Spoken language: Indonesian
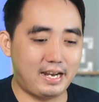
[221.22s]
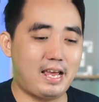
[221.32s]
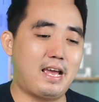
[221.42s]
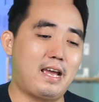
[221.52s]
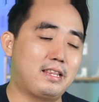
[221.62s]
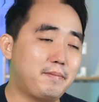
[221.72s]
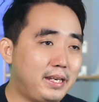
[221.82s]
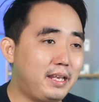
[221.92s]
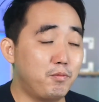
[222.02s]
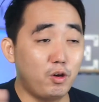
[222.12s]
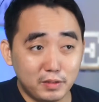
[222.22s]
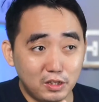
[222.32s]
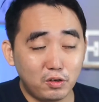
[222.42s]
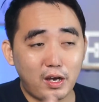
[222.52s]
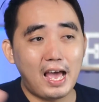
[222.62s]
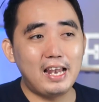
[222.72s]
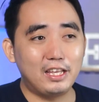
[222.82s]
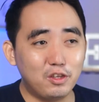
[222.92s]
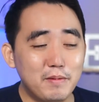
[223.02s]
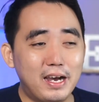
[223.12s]
nah, tapi nih belum tentu hal
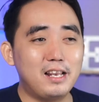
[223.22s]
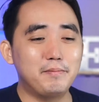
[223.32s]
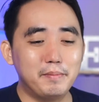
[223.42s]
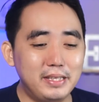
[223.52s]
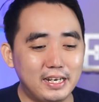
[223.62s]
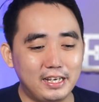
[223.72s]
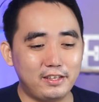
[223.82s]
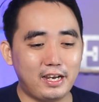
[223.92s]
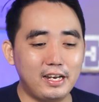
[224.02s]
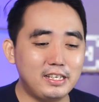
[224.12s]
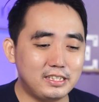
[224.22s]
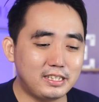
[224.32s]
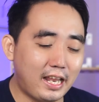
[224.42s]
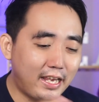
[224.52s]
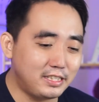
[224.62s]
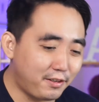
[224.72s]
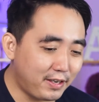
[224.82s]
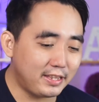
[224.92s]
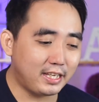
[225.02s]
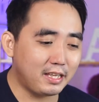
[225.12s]
itu bakal lebih benar gitu ya. Karena selain
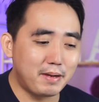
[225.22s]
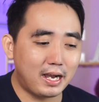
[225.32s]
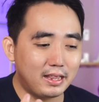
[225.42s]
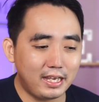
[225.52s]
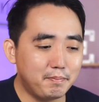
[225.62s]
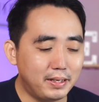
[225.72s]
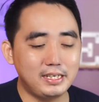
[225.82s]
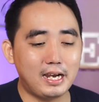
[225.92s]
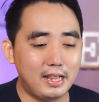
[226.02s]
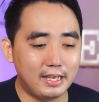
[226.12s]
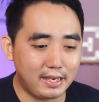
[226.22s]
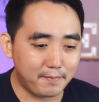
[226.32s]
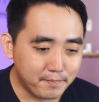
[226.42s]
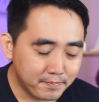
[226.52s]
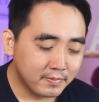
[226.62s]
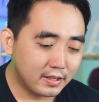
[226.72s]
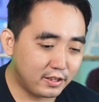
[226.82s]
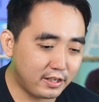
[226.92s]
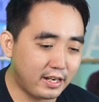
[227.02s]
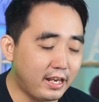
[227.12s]
sifat kita bakal lihat banyak hal lagi
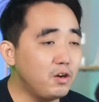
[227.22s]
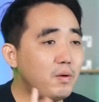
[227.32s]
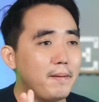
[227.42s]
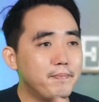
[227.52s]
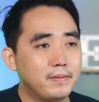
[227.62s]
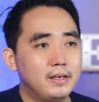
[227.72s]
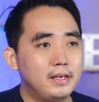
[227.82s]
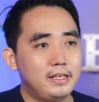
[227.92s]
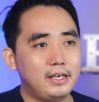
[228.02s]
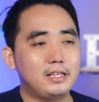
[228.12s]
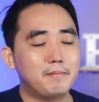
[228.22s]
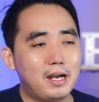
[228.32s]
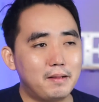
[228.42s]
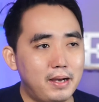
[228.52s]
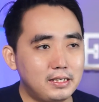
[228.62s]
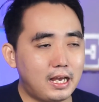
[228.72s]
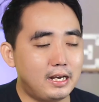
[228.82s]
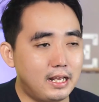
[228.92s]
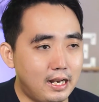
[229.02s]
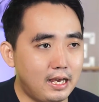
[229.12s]
gitu ya. Nah, yang kedua yang kita bakal bahas
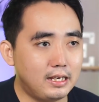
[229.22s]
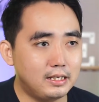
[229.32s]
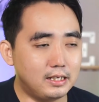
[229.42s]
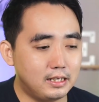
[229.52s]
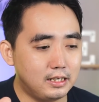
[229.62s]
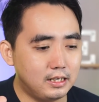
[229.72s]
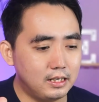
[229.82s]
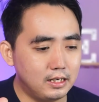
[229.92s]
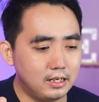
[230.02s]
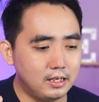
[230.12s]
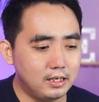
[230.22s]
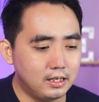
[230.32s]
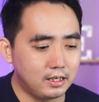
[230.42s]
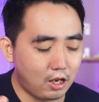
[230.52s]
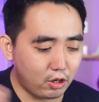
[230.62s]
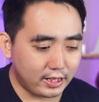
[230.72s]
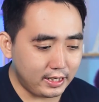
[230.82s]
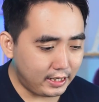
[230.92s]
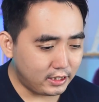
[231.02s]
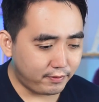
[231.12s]
adalah eh, kalau tadi
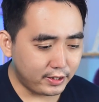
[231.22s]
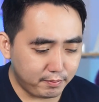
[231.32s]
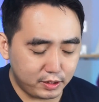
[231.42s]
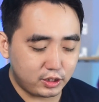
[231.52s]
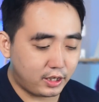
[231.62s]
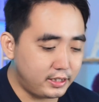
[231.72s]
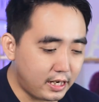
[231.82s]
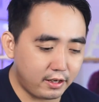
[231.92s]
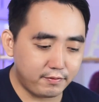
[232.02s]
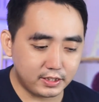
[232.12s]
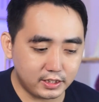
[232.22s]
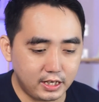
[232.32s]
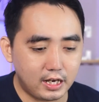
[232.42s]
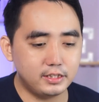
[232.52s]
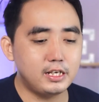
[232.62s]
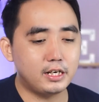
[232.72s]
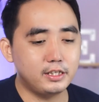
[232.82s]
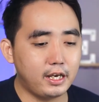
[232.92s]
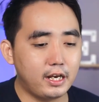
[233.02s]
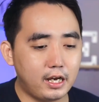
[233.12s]
nih sifatnya bisnis kerja, investasi nggak kerja,
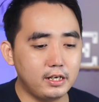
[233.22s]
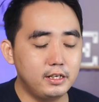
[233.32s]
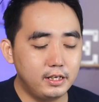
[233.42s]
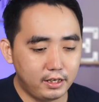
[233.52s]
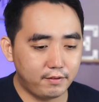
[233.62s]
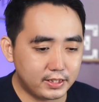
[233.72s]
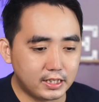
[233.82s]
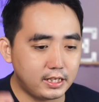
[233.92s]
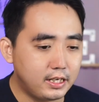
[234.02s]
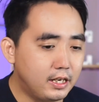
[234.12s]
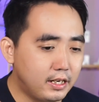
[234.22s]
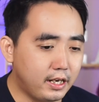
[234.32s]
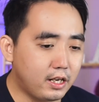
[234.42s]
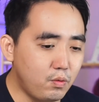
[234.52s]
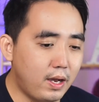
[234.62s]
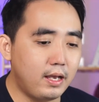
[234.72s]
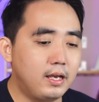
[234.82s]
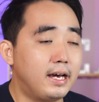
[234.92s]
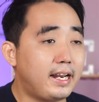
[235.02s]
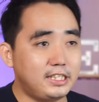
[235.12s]
artinya enakan investasi. Nah yang kedua,
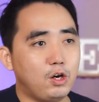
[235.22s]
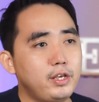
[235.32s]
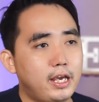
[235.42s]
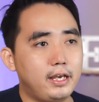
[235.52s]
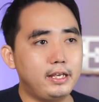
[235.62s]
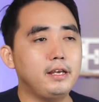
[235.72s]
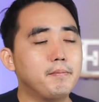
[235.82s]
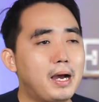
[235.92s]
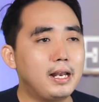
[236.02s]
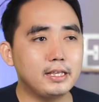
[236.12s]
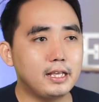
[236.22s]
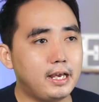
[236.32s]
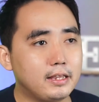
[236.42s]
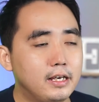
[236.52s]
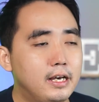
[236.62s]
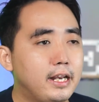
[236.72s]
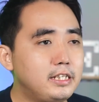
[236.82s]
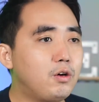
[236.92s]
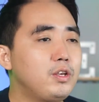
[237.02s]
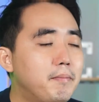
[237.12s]
resikonya ini bakal kita lihat.
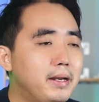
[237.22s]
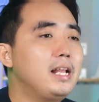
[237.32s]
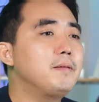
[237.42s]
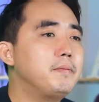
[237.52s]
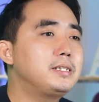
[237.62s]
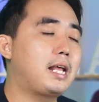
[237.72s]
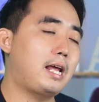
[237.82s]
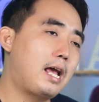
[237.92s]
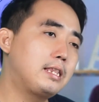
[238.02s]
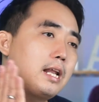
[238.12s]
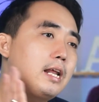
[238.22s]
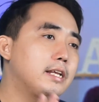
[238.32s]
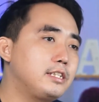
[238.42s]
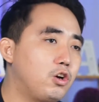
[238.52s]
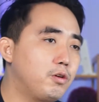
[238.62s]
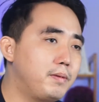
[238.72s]
Resikonya mana yang lebih besar antara resiko